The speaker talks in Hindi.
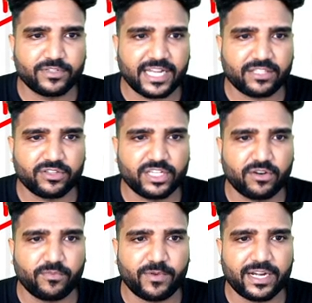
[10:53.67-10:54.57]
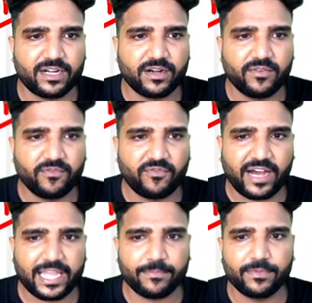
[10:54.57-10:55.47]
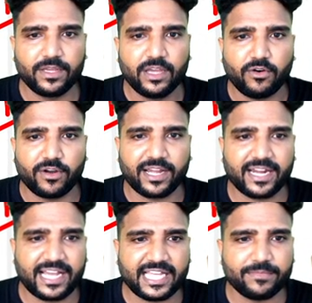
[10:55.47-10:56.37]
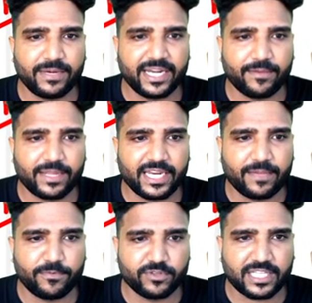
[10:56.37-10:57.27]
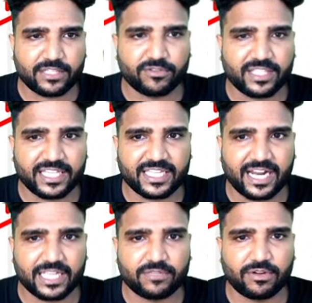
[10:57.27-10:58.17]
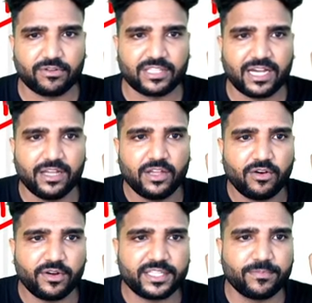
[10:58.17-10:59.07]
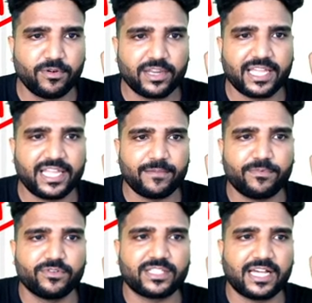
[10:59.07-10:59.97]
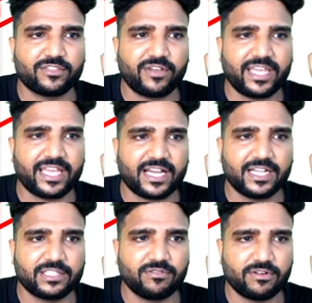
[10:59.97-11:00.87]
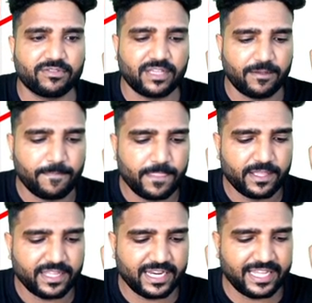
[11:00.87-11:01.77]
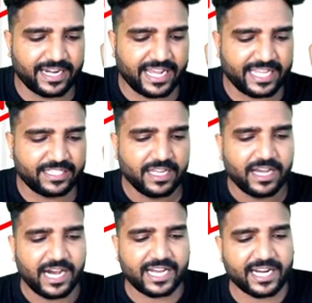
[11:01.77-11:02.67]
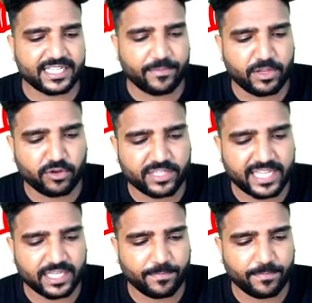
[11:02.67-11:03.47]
पूछा है तो 0.5 और अगर गाइज मीडियम के लिए पूछता तो तीसरा आंसर होता और स्मॉल के लिए पूछता तो एक आंसर क्लियर गाइज अगर सभी को सेशन